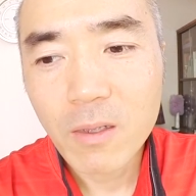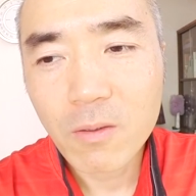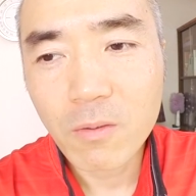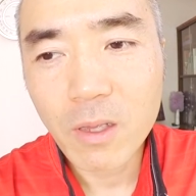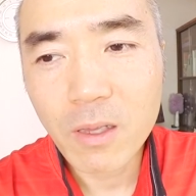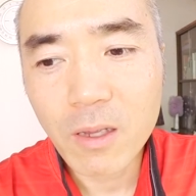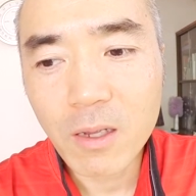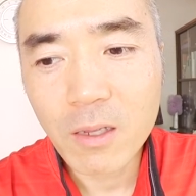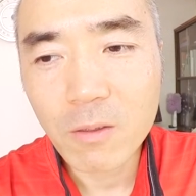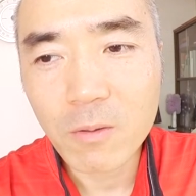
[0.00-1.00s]
その辺
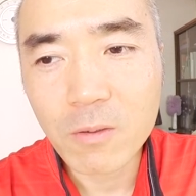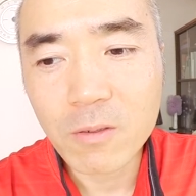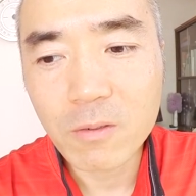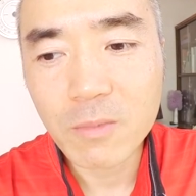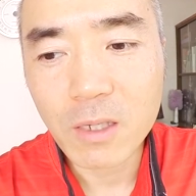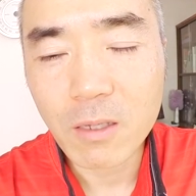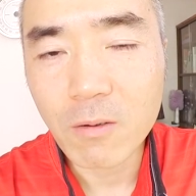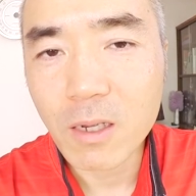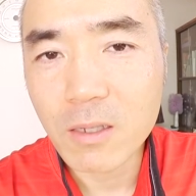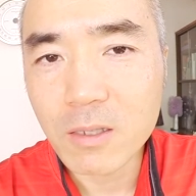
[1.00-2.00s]
がそのうまさ
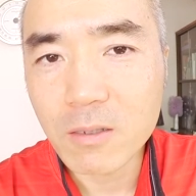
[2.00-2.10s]
を感